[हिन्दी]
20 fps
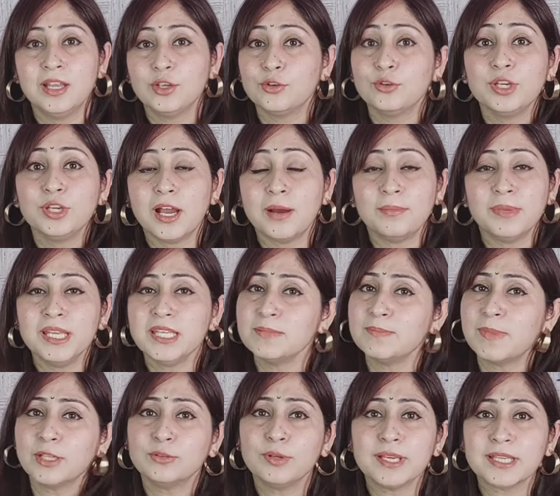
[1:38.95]
क्योंकि हमने इस
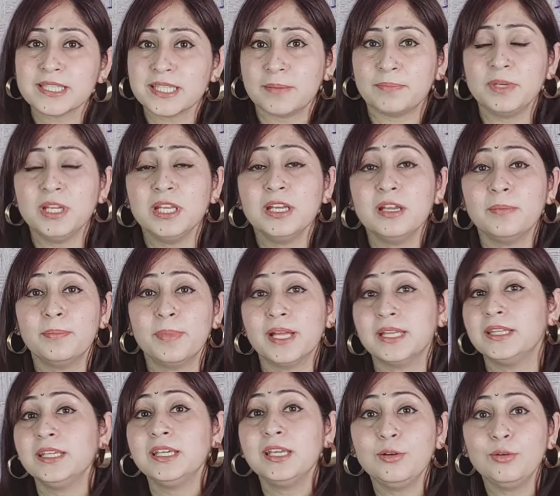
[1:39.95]
बात को एक्सेप्ट नहीं कर पाते
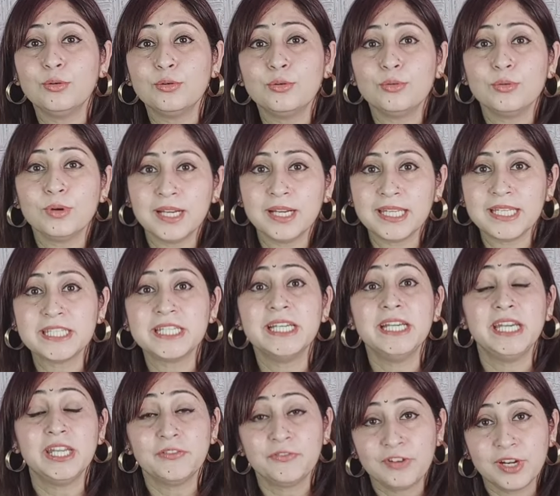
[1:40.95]
कि लोगों का नेचर
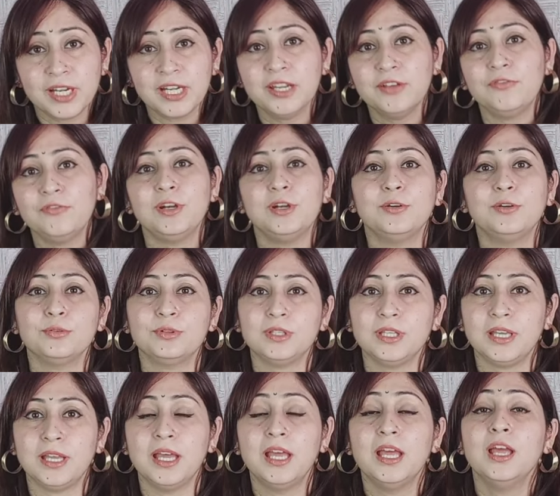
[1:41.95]
डिफरेंट डिफरेंट होते
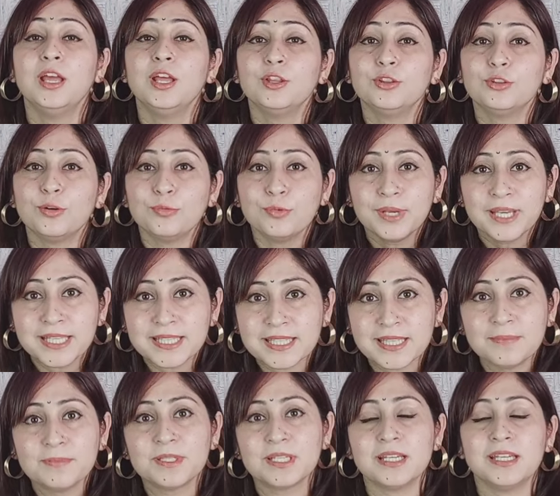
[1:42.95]
हैं तो हमको
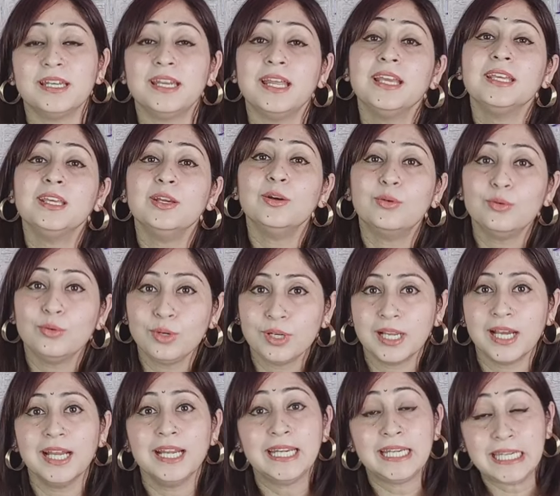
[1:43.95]
एक्सेप्ट करना है कि उनका
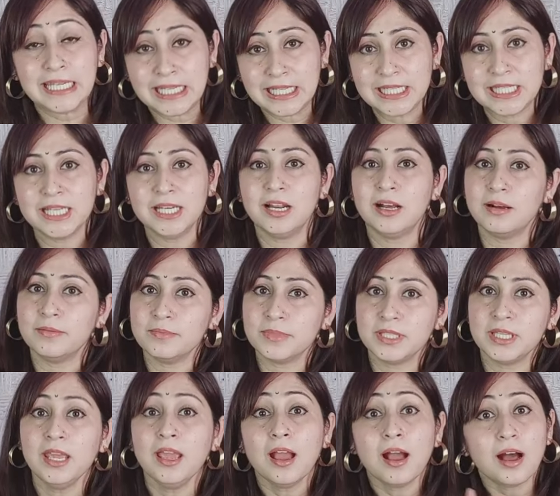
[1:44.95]
नेचर
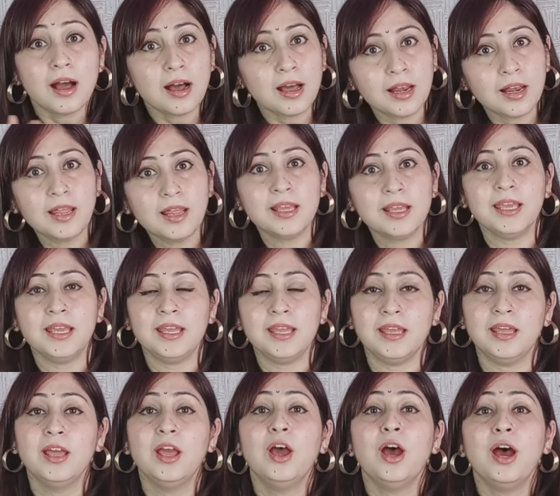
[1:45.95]
हमसे अलग है
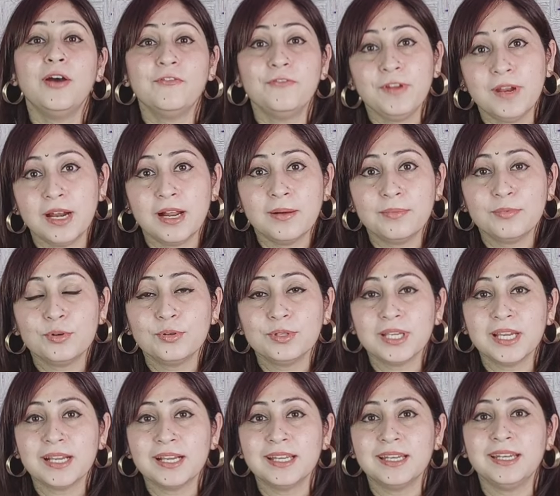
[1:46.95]
फिर हमको क्या
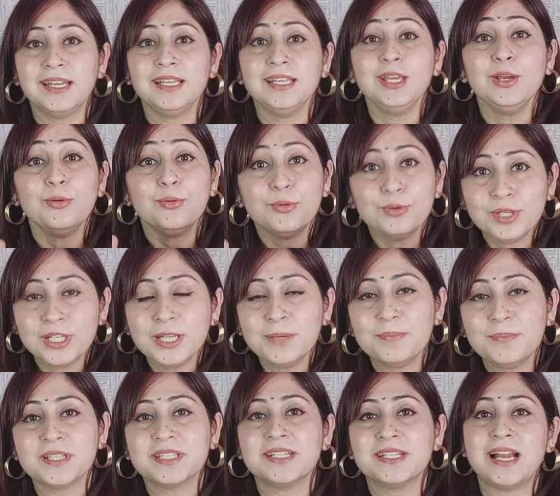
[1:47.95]
करना है कि उनकी
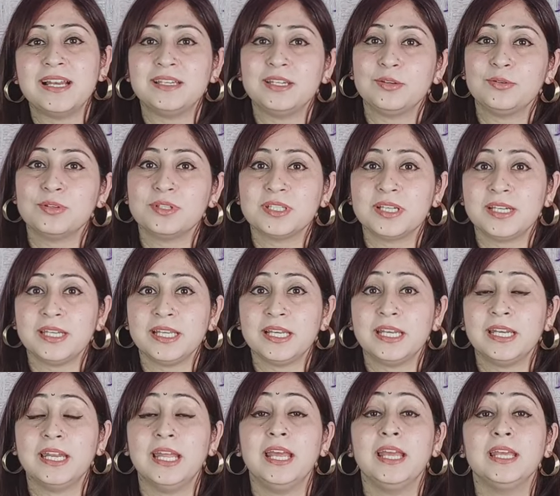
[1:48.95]
पर्सनालिटी को स्टडी करना
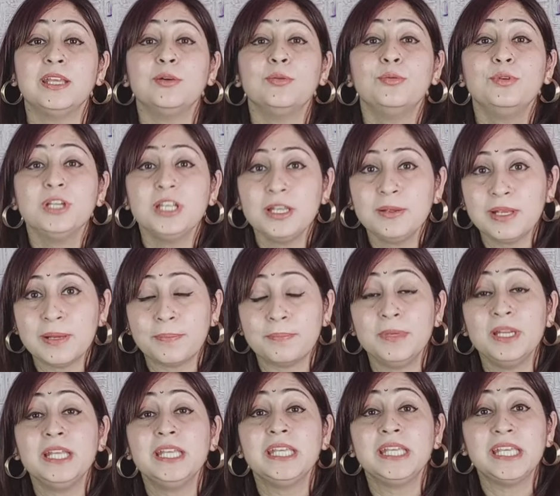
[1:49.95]
है कि उनकी अपनी
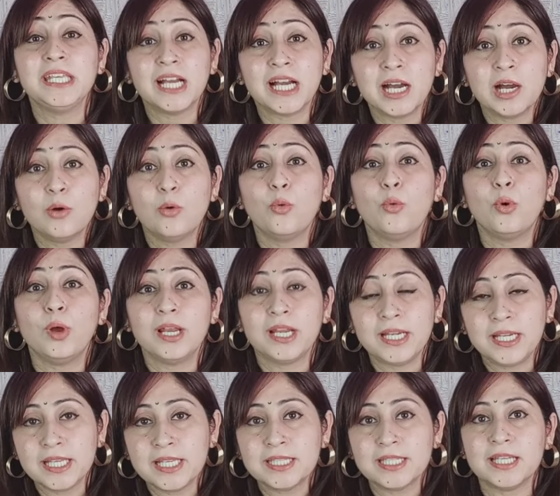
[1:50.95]
क्या
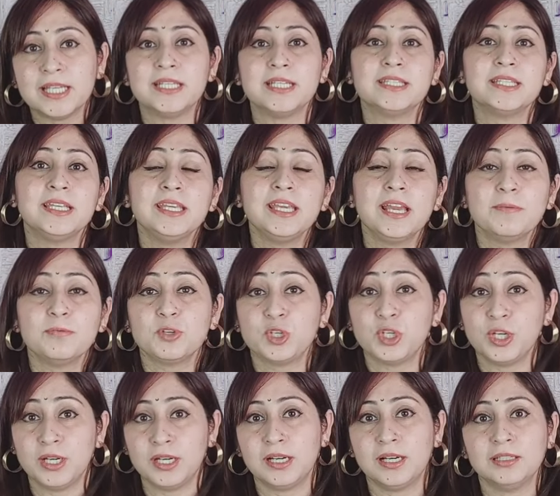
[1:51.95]
क्वालिटीज़ हैं जैसे कि आप
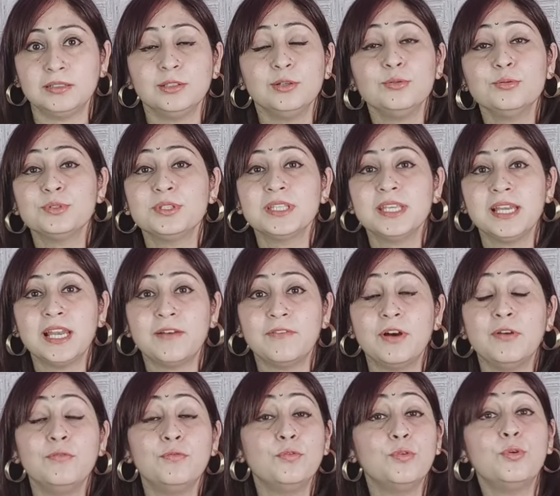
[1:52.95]
शेयर करते हो उसके अलावा
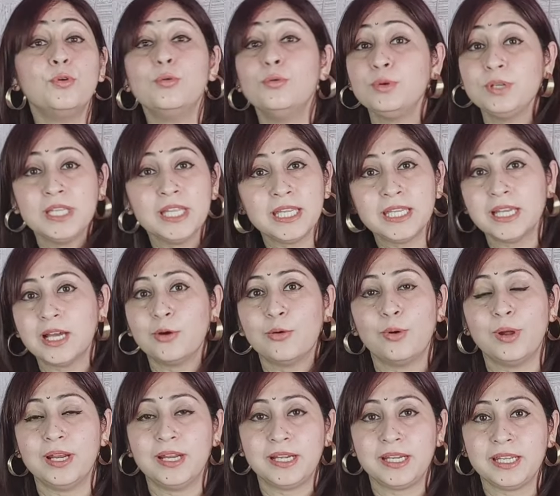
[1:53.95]
वो उनकी क्या
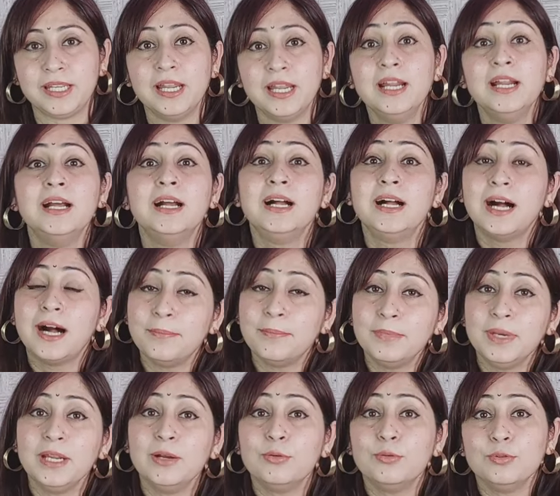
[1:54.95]
क्वालिटी है हमने
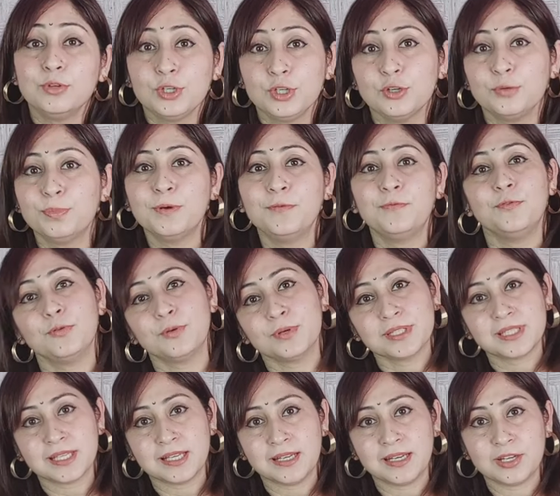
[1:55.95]
उनके ऊपर फोकस
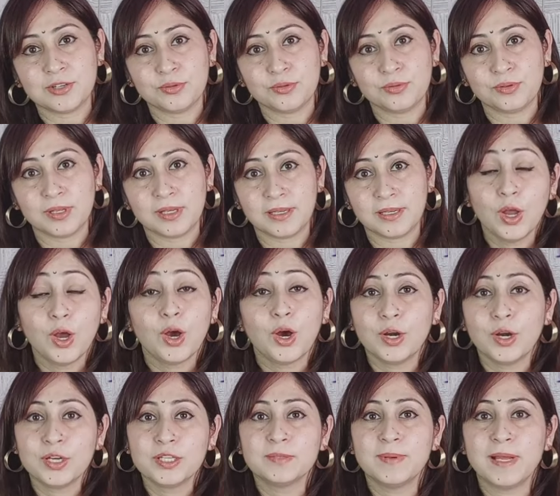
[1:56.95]
करना शुरू करना है और
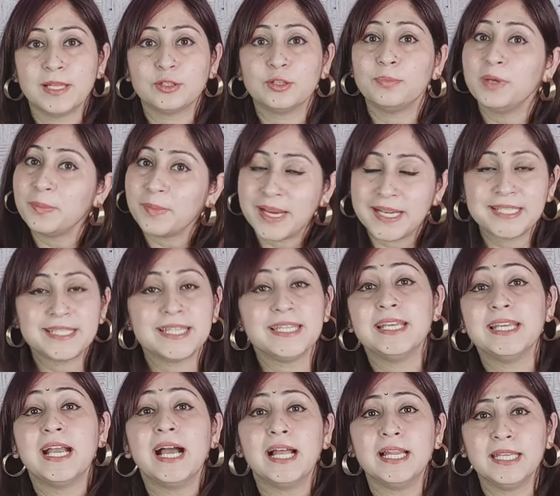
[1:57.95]
इस बात को अपने माइंड से
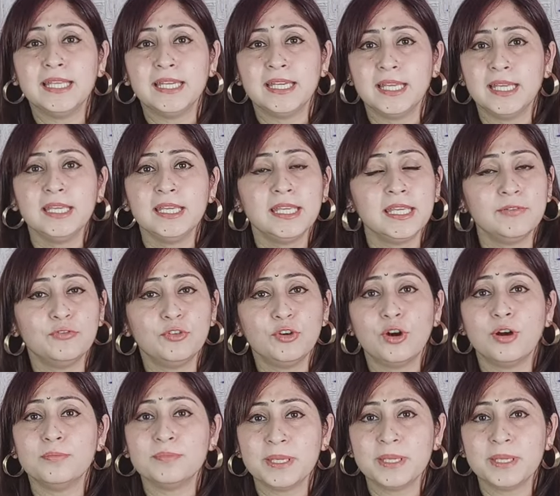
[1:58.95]
निकाल देना है कि वो हमसे